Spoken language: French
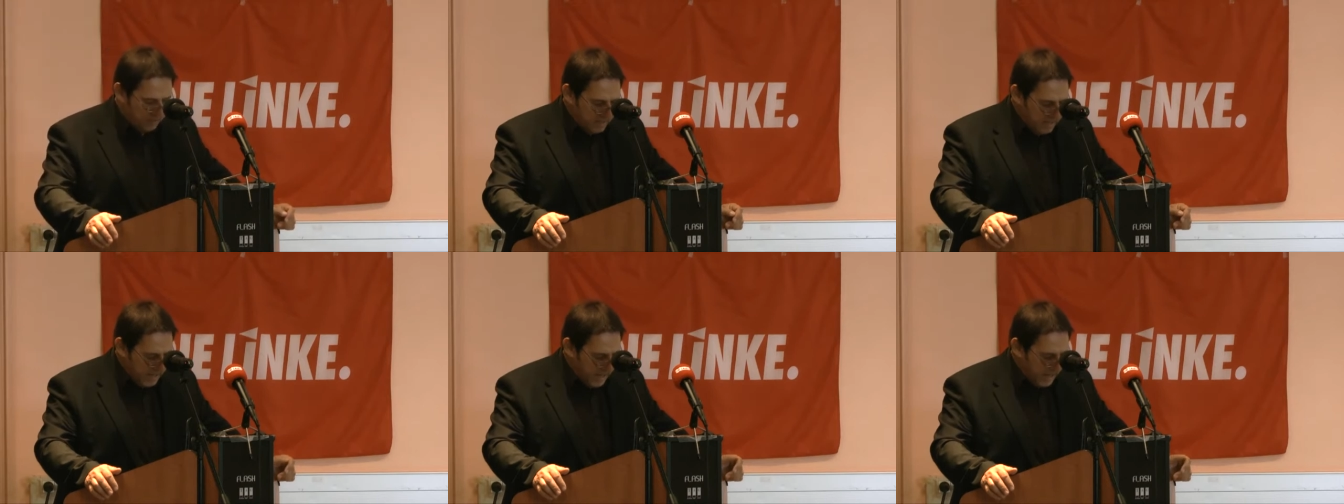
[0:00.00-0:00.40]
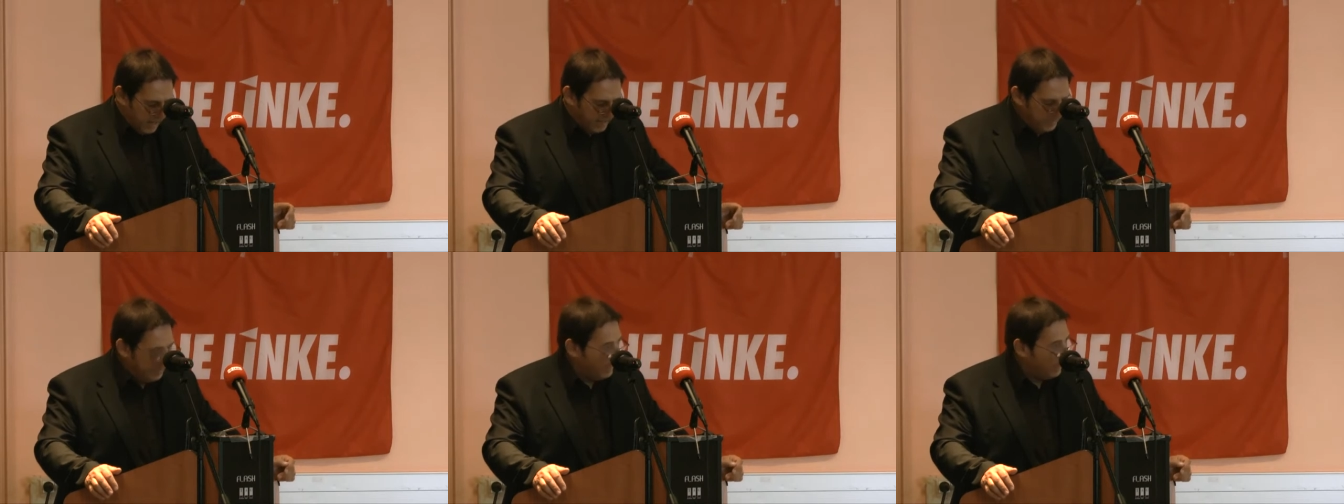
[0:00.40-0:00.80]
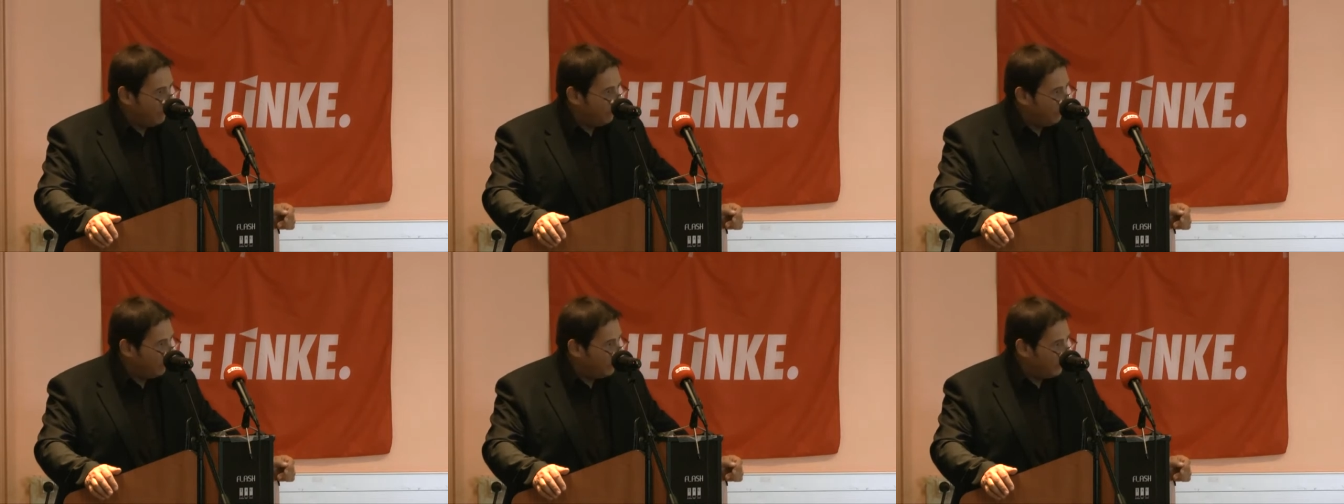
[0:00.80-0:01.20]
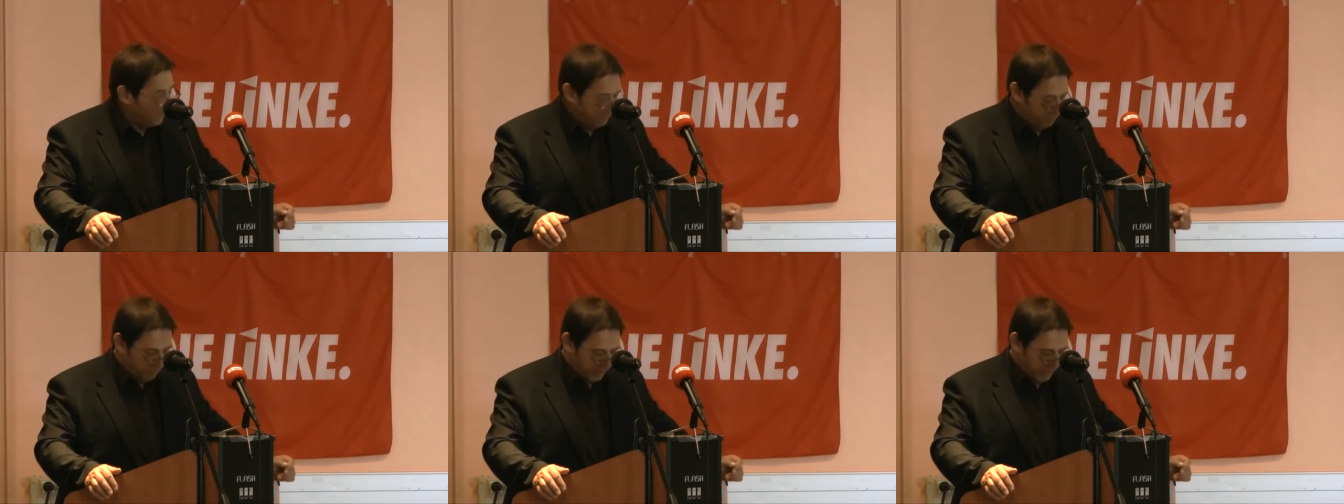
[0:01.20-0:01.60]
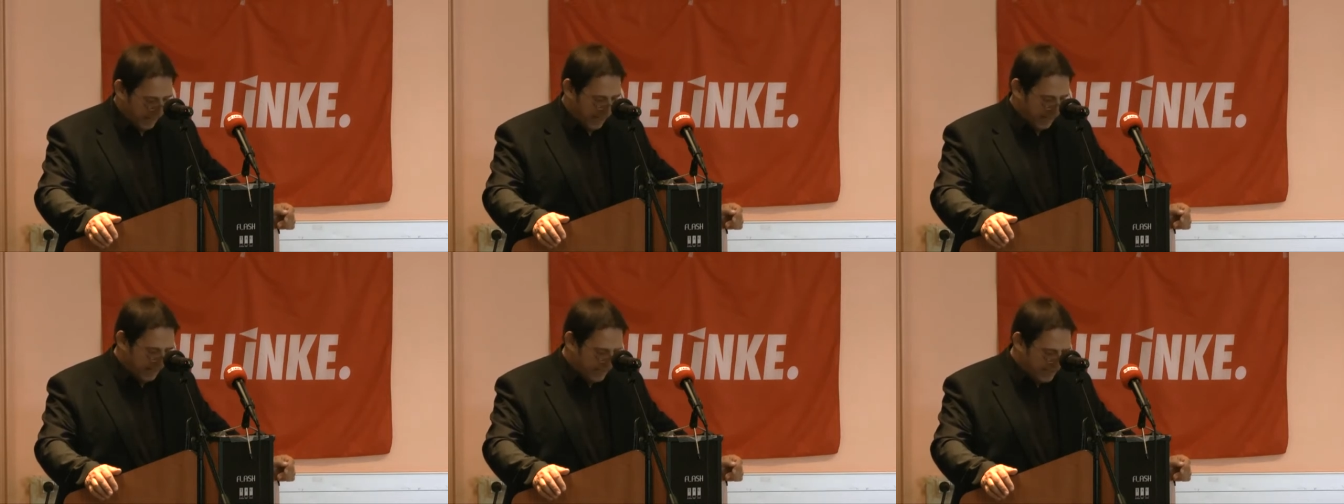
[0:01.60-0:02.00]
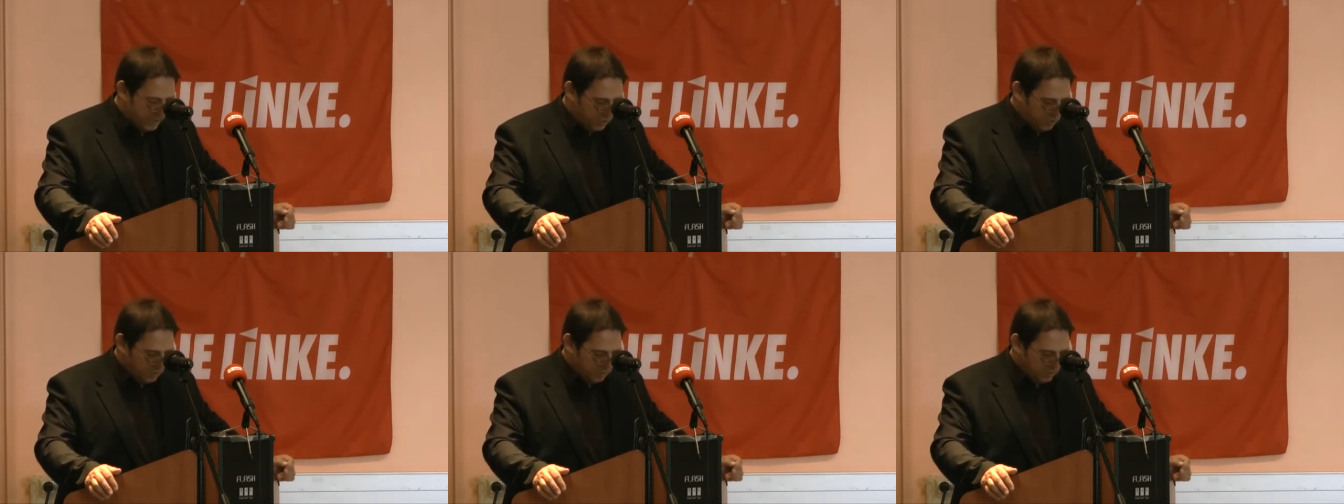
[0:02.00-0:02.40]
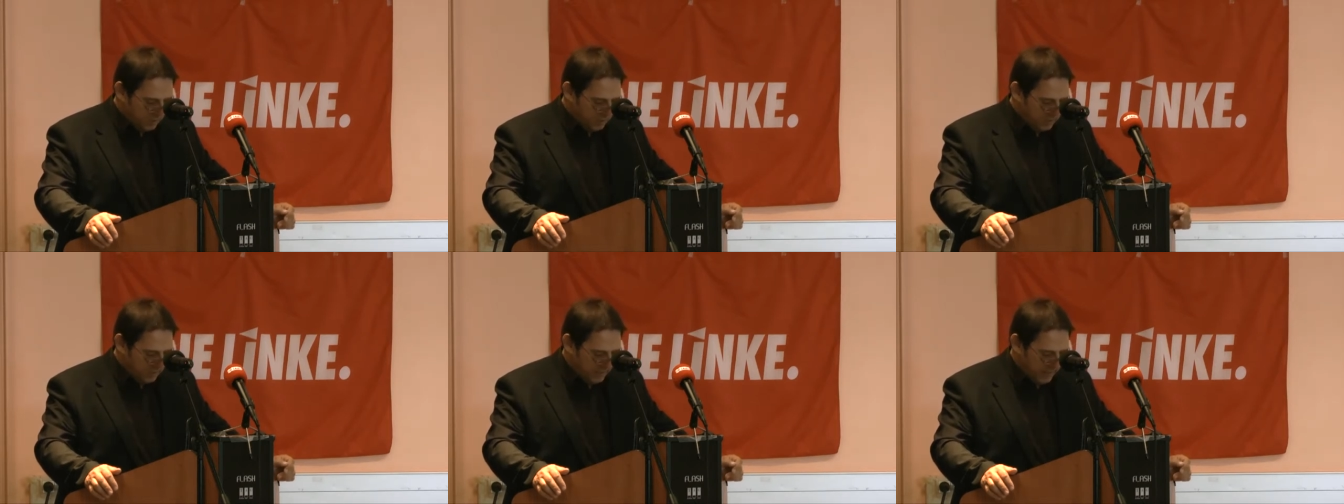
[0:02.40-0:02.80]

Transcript: milliards étaient dépensés pour créer des zones